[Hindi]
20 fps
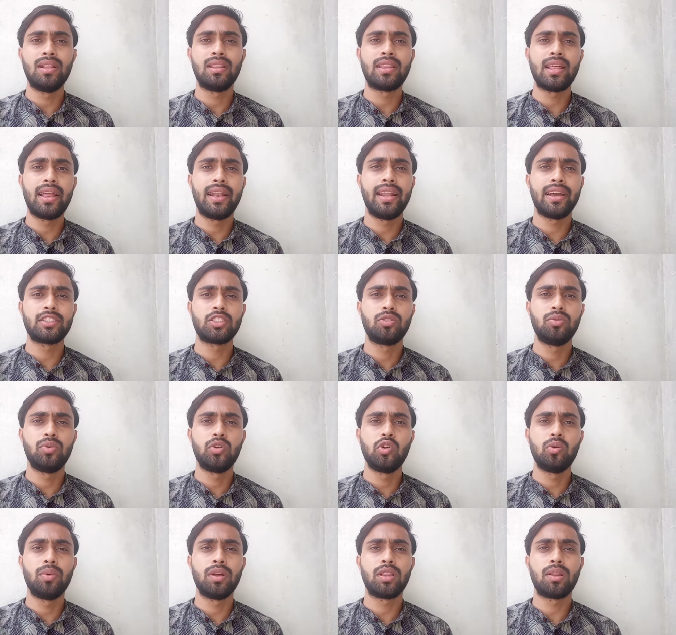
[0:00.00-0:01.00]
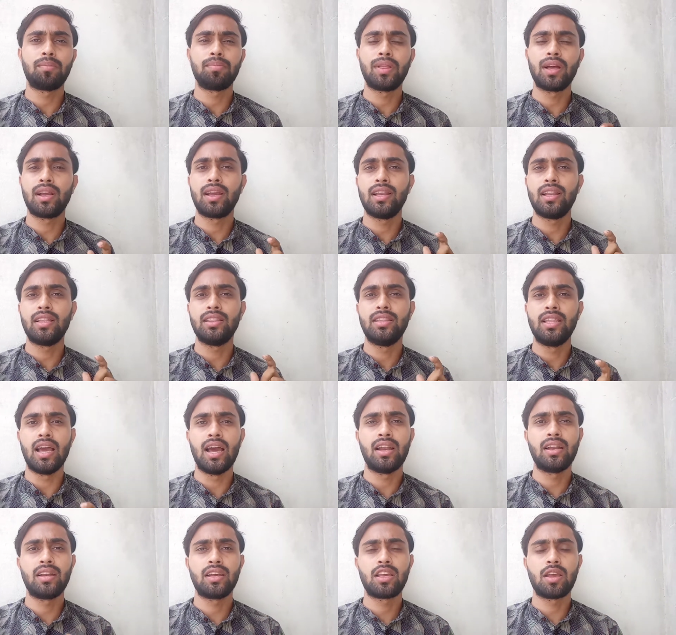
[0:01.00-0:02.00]
मिलता है नेक्स्ट वीडियो में तब तक के लिए
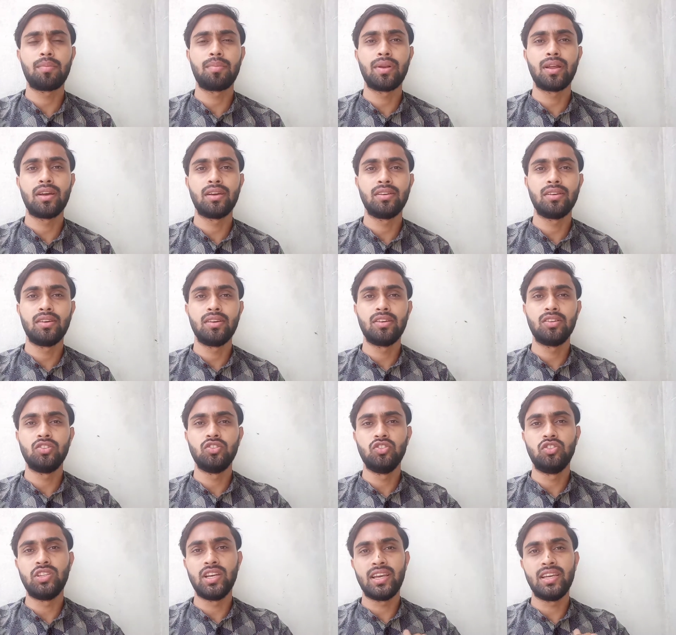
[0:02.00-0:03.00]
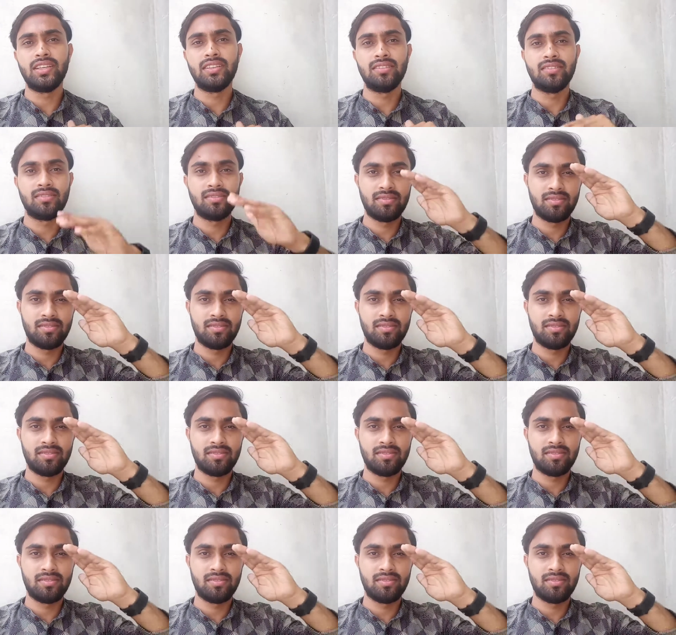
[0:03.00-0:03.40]
ध्यान रखिए अपना जय हिंद